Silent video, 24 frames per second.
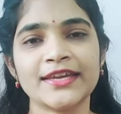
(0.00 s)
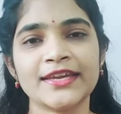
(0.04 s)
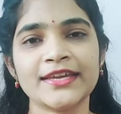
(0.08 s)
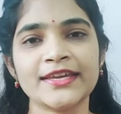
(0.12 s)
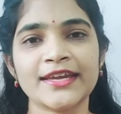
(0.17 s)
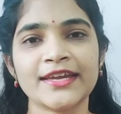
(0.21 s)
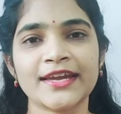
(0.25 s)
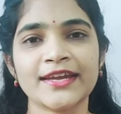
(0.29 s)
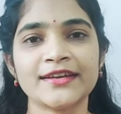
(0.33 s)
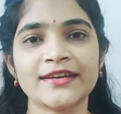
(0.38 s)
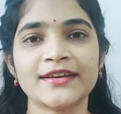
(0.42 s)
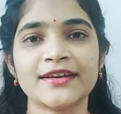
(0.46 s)

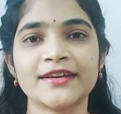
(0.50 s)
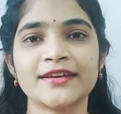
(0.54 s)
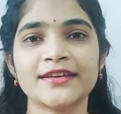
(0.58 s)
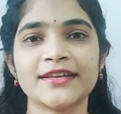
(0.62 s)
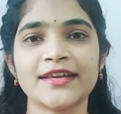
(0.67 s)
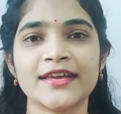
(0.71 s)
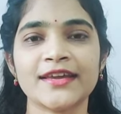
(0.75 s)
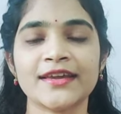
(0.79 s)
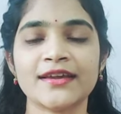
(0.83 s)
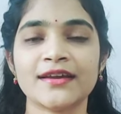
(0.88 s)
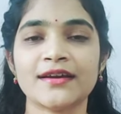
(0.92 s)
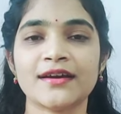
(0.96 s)

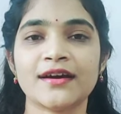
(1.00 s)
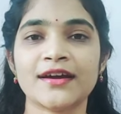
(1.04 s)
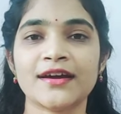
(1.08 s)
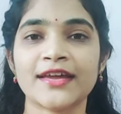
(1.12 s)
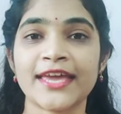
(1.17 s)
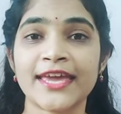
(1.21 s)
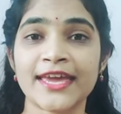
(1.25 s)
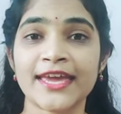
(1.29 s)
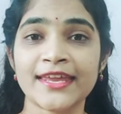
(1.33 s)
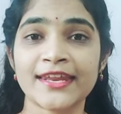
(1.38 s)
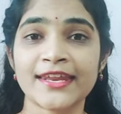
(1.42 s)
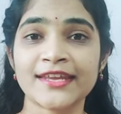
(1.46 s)
ఇంకేంటంటే
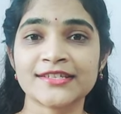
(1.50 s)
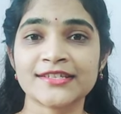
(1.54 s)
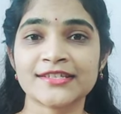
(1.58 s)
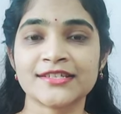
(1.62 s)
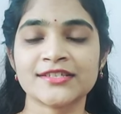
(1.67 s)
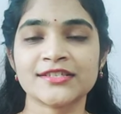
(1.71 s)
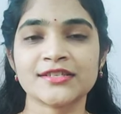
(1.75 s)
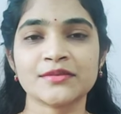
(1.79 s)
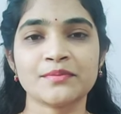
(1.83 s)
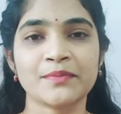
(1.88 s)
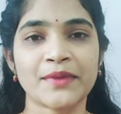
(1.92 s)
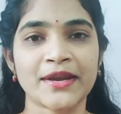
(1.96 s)
హెయిర్
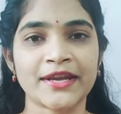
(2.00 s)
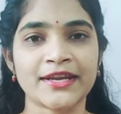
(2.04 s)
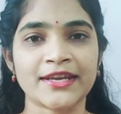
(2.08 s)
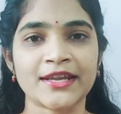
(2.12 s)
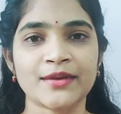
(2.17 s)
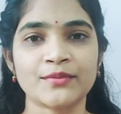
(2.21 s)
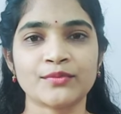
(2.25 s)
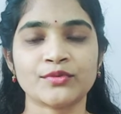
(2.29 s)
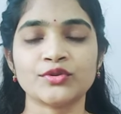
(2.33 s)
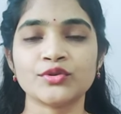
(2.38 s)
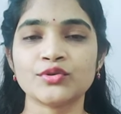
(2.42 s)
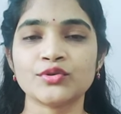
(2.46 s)
ఎక్స్టెన్షన్ పెట్టే
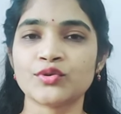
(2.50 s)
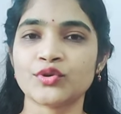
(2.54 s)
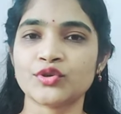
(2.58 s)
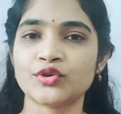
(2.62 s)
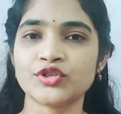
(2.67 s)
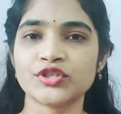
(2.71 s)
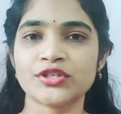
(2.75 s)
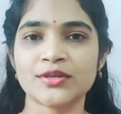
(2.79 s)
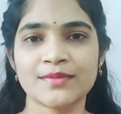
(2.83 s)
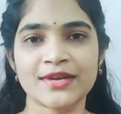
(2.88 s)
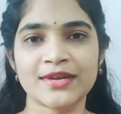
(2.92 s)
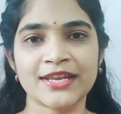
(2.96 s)
ముందు
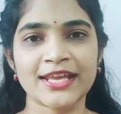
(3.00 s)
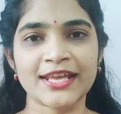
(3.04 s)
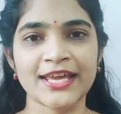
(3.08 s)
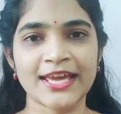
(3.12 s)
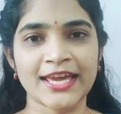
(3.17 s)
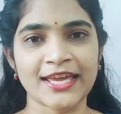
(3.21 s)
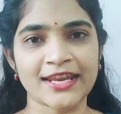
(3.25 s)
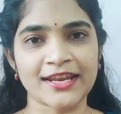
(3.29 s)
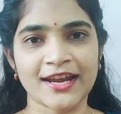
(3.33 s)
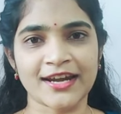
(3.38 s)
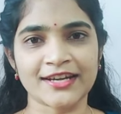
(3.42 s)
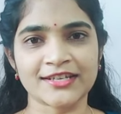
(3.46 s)
కొంచెమైన
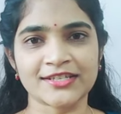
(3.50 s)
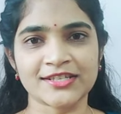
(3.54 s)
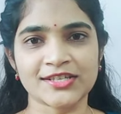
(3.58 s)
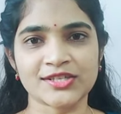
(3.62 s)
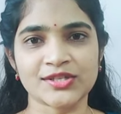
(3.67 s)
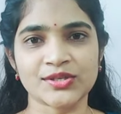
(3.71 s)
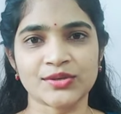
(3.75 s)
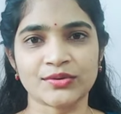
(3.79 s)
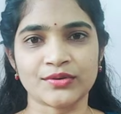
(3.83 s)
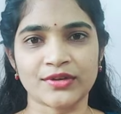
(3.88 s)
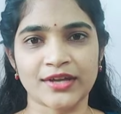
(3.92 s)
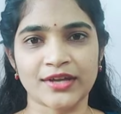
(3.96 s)
హెయిర్ కట్
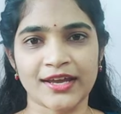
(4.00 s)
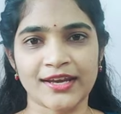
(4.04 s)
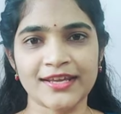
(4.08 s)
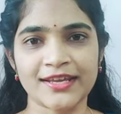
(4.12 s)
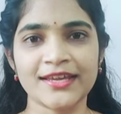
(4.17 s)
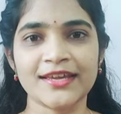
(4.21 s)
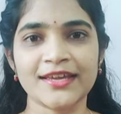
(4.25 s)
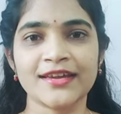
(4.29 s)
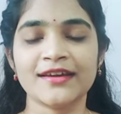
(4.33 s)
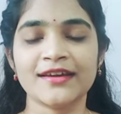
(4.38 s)
చేసి ఉండాలి